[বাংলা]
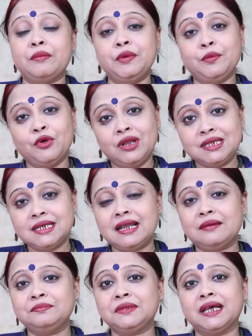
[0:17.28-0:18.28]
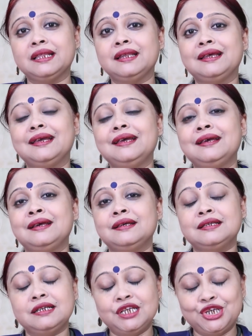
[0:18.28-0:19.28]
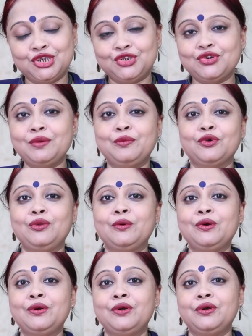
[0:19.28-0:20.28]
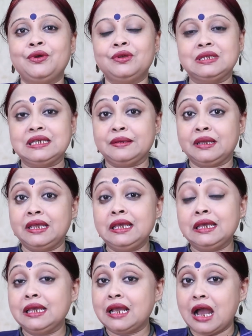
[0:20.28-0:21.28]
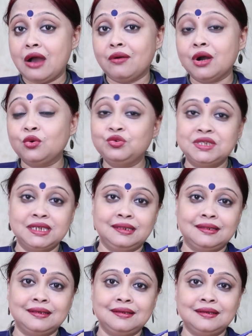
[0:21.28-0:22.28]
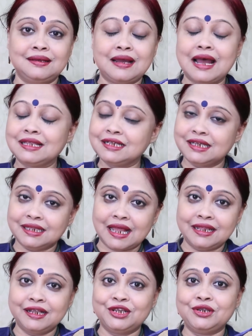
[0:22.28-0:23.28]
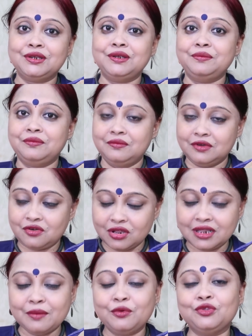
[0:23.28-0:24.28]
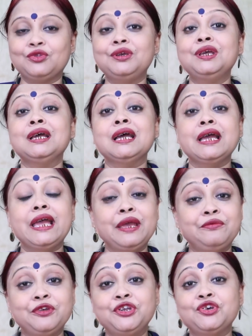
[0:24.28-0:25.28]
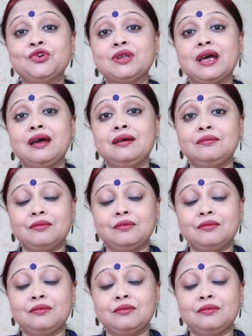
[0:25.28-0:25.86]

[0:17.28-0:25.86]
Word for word: আমি বলেছিলাম তাদেরকে যে নিশ্চয়ই বলবো যে কি কি খাওয়া উচিত আজকে তাদের কথা মতোই এই ভিডিওটা